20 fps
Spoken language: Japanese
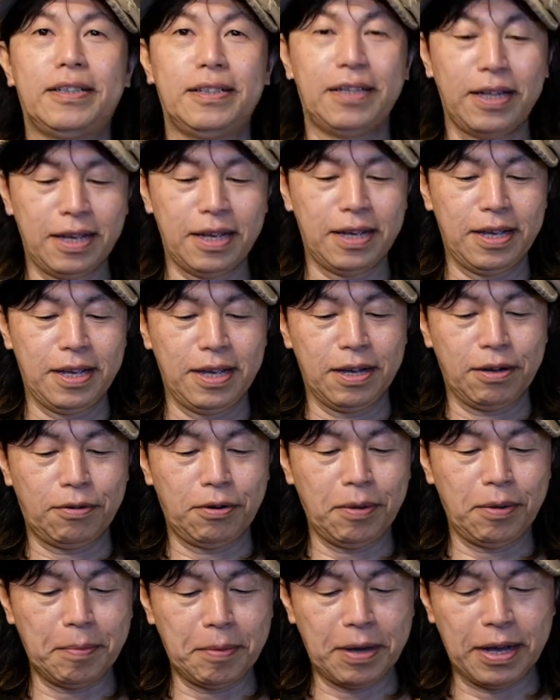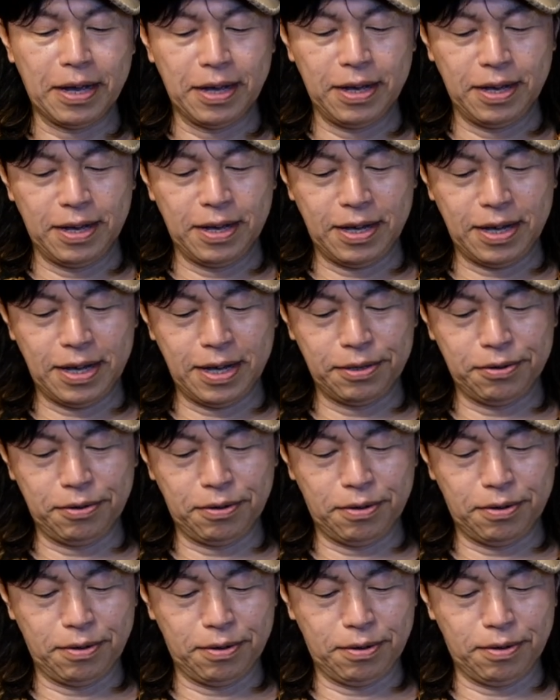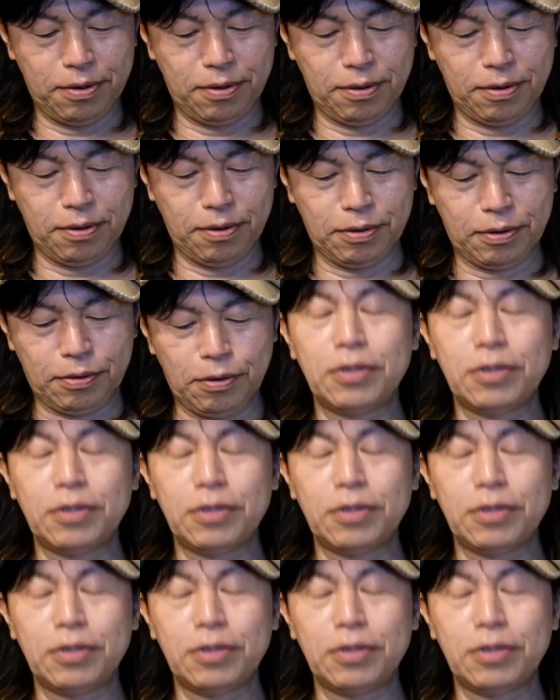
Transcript: ね、これもまああのー、